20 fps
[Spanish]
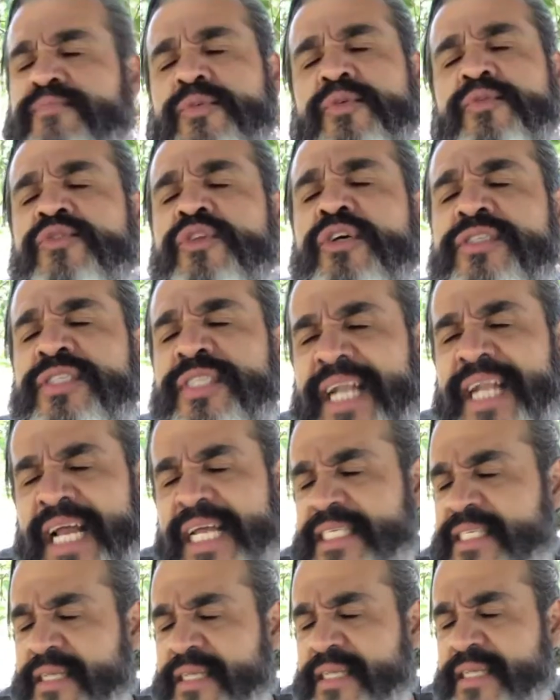un, dos,
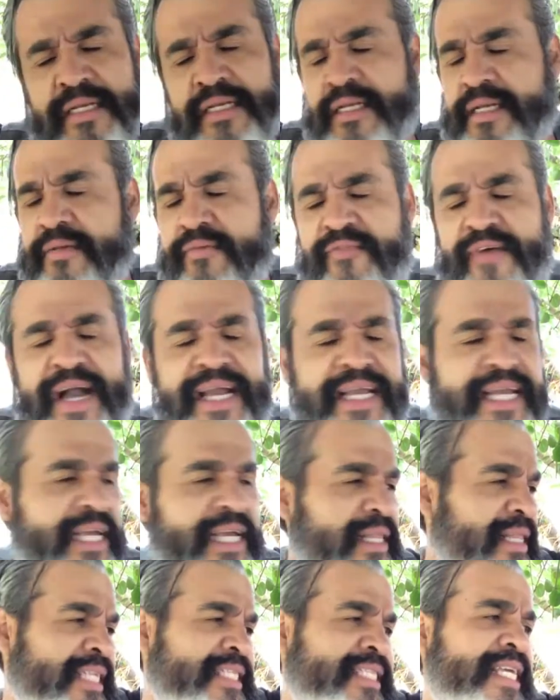tres, fuck
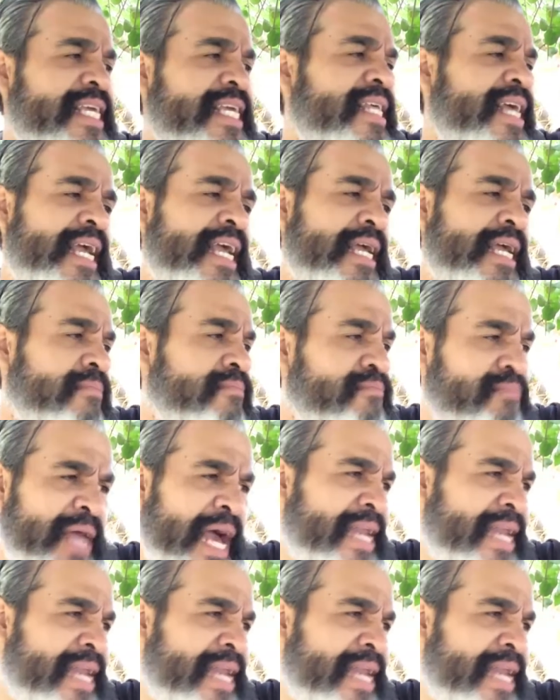decide,